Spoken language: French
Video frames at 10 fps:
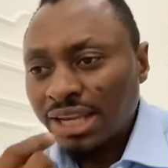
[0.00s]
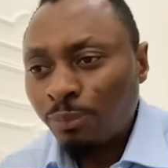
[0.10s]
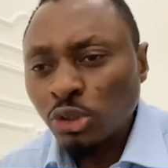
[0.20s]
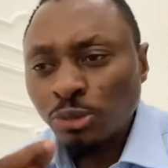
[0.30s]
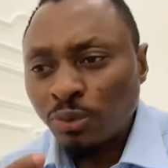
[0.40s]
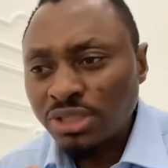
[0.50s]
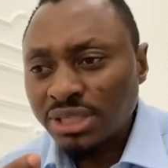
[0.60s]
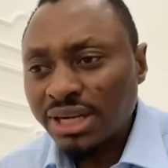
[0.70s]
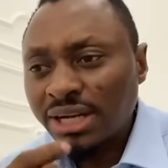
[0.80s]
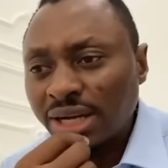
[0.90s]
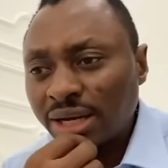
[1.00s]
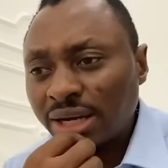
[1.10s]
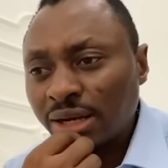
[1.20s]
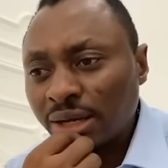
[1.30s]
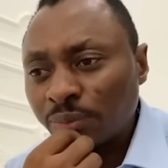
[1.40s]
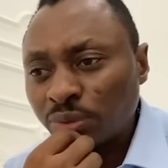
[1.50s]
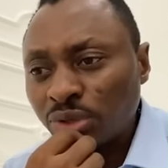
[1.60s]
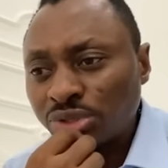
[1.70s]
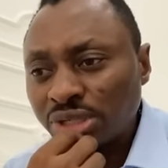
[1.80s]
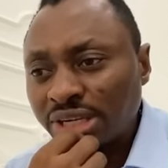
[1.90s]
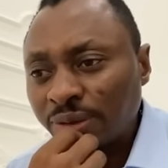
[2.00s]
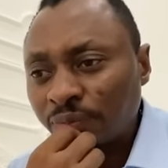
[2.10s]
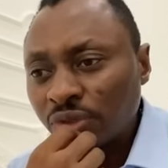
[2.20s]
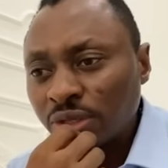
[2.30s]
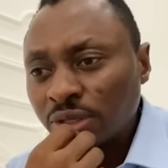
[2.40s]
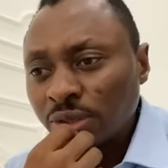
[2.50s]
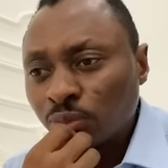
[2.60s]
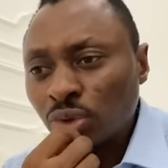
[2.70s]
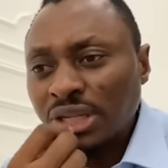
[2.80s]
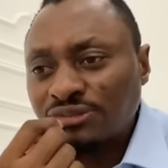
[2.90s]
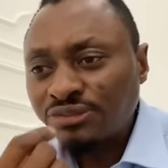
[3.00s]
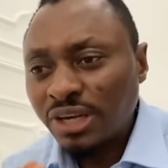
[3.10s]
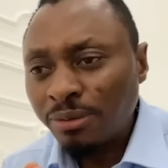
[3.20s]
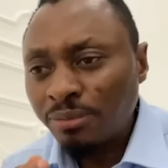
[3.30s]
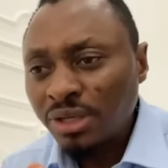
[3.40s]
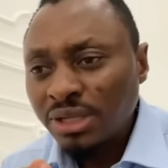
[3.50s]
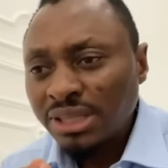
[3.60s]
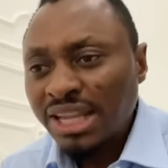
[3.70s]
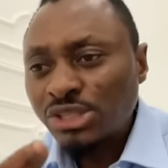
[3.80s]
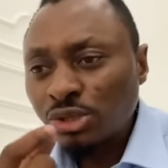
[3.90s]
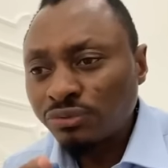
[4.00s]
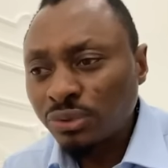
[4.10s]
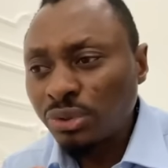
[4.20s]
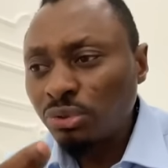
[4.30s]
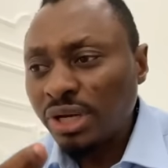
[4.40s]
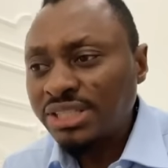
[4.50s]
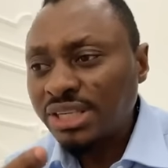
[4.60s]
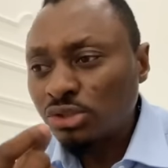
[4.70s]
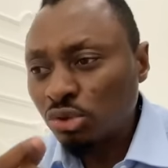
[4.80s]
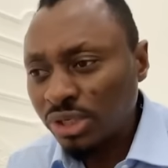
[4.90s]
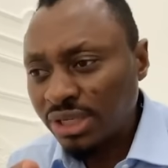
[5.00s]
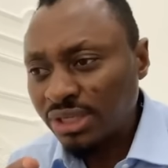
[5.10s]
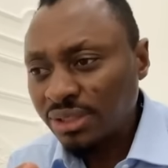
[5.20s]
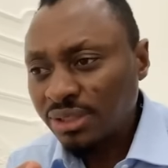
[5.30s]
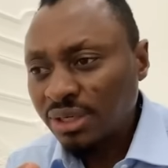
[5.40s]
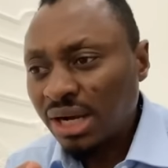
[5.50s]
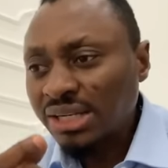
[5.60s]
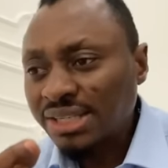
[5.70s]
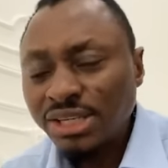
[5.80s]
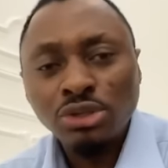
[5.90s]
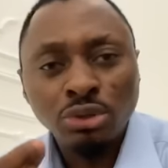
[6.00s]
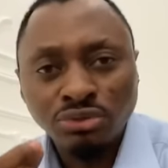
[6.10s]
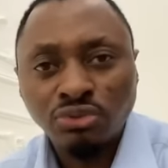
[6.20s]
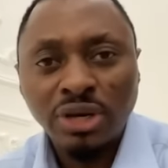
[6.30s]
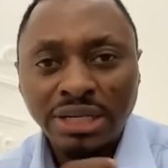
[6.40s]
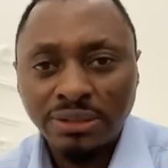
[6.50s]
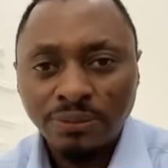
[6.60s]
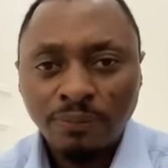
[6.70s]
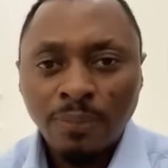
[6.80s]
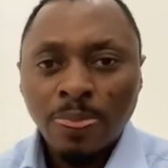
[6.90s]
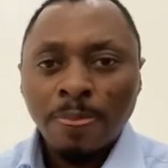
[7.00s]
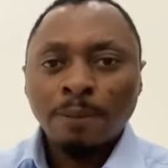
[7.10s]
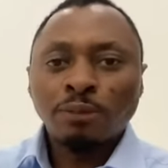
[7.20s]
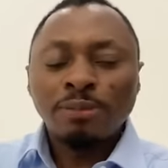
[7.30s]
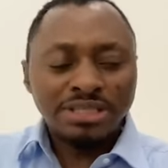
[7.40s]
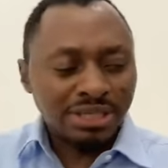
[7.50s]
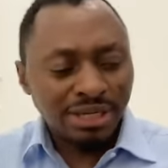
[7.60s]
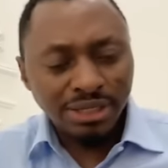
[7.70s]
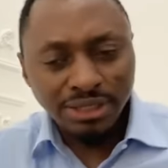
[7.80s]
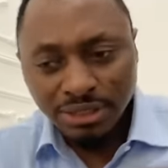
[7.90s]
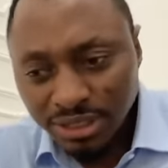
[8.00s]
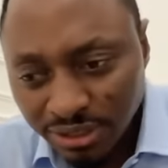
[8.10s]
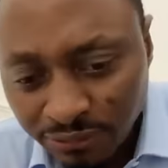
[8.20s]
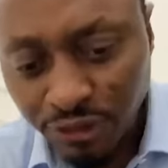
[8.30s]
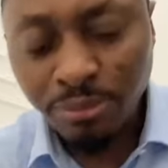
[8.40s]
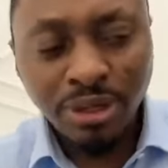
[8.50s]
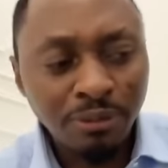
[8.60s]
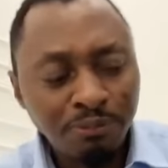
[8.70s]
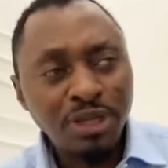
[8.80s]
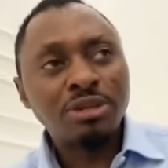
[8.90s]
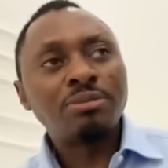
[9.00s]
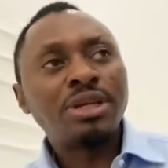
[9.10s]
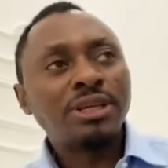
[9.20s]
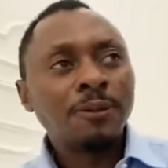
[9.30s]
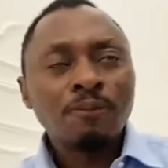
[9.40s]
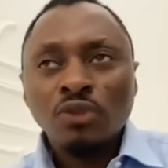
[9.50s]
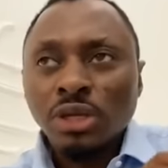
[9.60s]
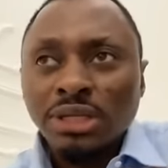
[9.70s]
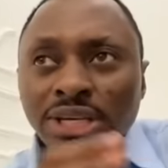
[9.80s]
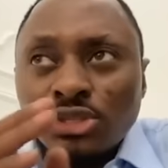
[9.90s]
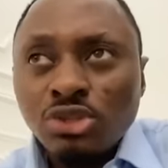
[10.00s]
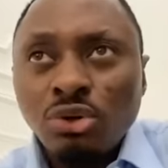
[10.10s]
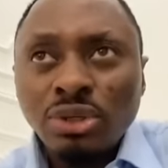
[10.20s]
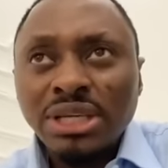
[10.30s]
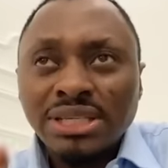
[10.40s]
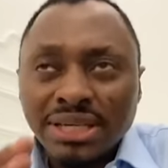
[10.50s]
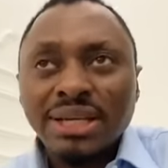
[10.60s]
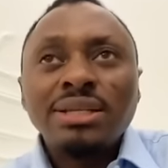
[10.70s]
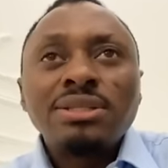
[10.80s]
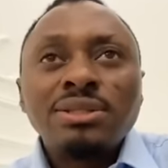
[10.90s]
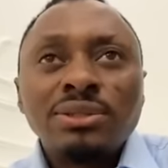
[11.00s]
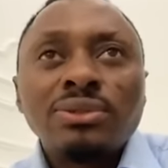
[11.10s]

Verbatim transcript: Et l'apôtre Paul dira, en plus de cela, pour la femme, la chevelure lui a été donnée en guise de voile. Bon, maintenant, vraiment, bien aimé, laissons les querelles.